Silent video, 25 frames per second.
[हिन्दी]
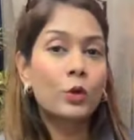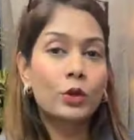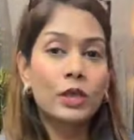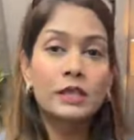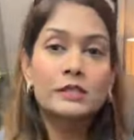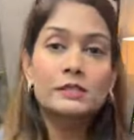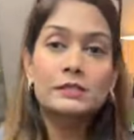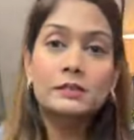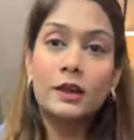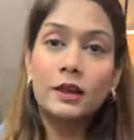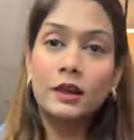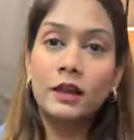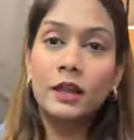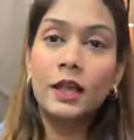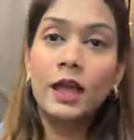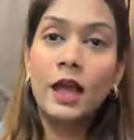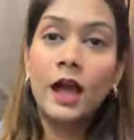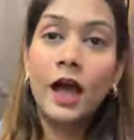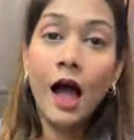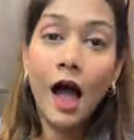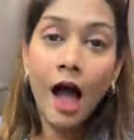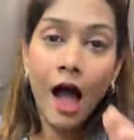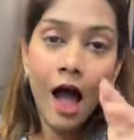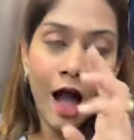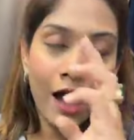भी बुकिंग्स करनी
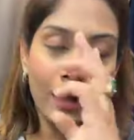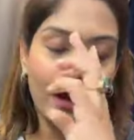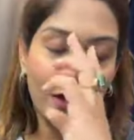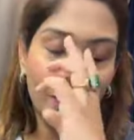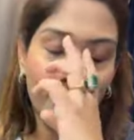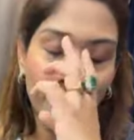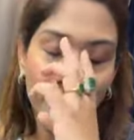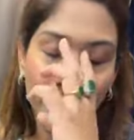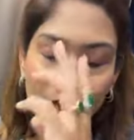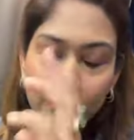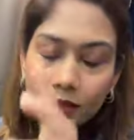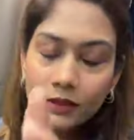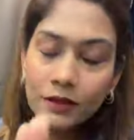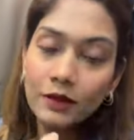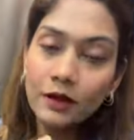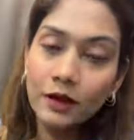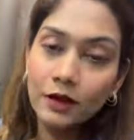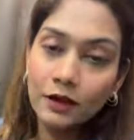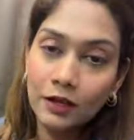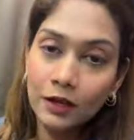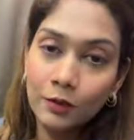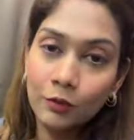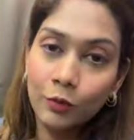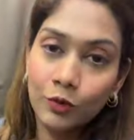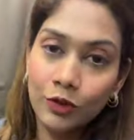है आंख बंद
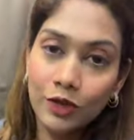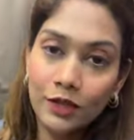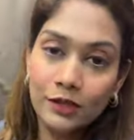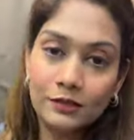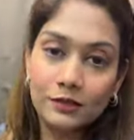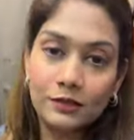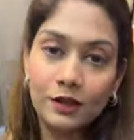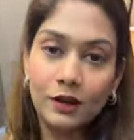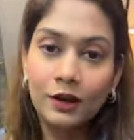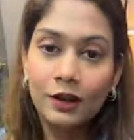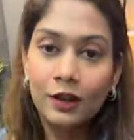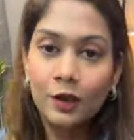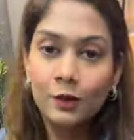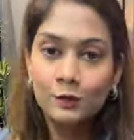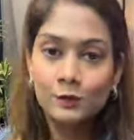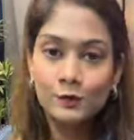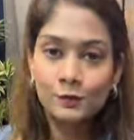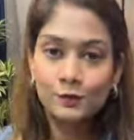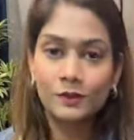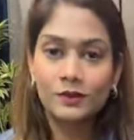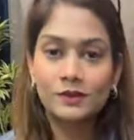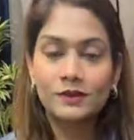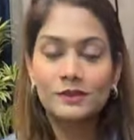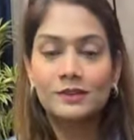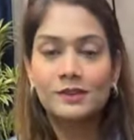करके बुकिंग्स करना
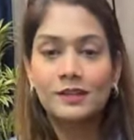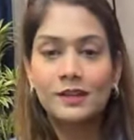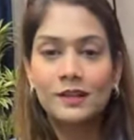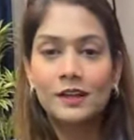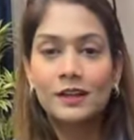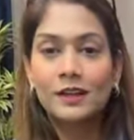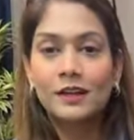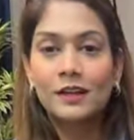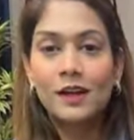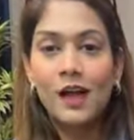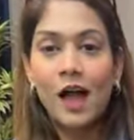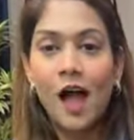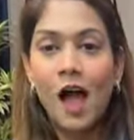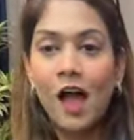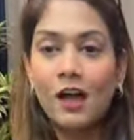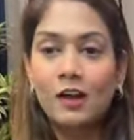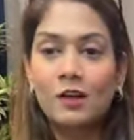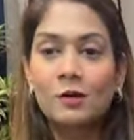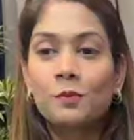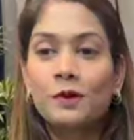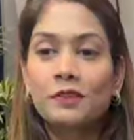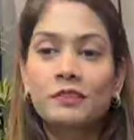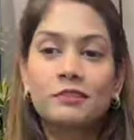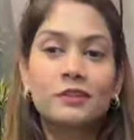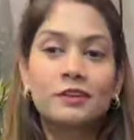उसमें
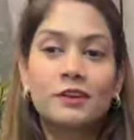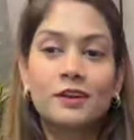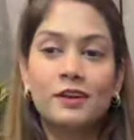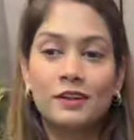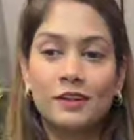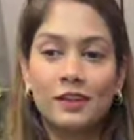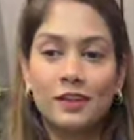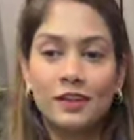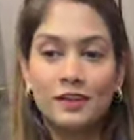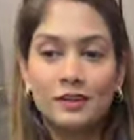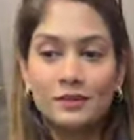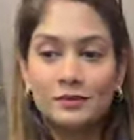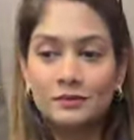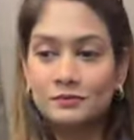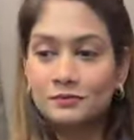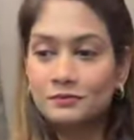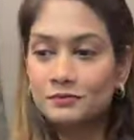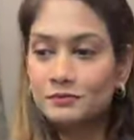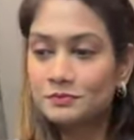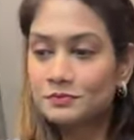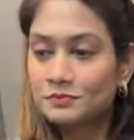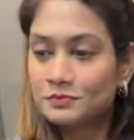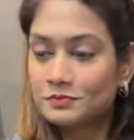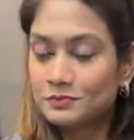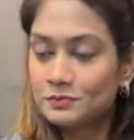आंख बंद
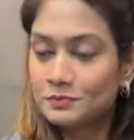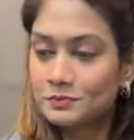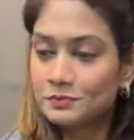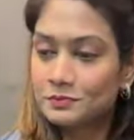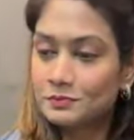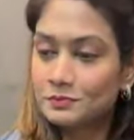करके